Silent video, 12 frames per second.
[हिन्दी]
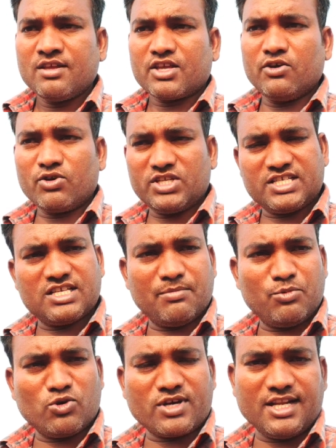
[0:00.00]
क्योंकि जैसे
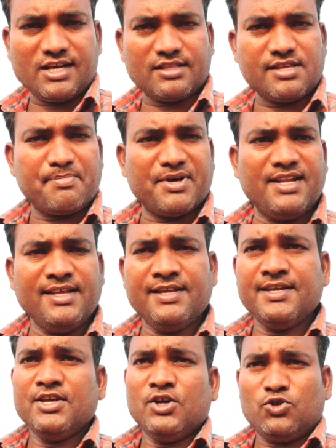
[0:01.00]
हम लोग का लगा था पहले
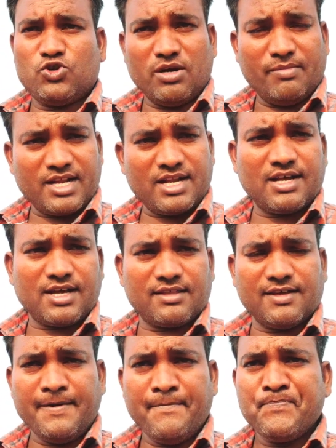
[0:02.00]
जो हमारा लगा
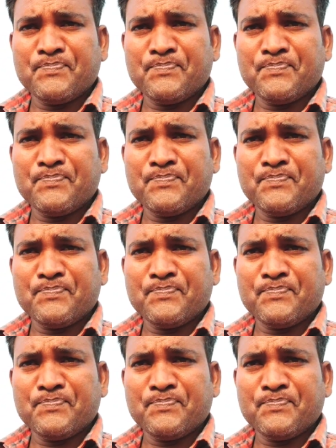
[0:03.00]
था